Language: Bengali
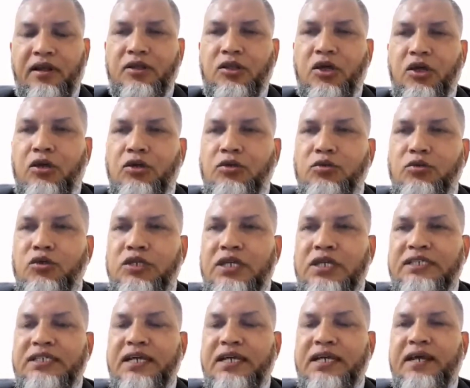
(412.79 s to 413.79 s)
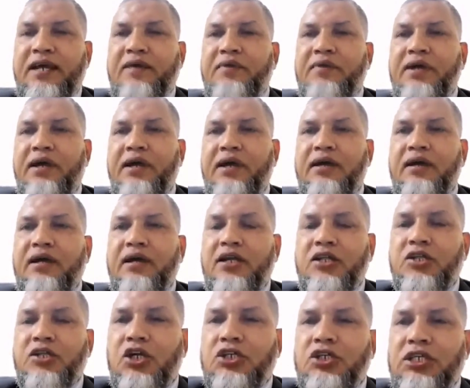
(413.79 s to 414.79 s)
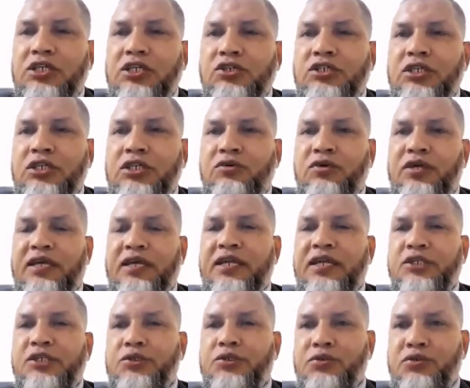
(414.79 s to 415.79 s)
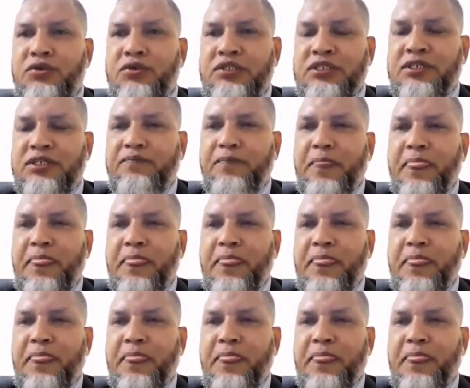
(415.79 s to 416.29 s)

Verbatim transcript: তখন দুইটা জায়গায় আমরা দশটা দশটা করে কিনা শুরু করছি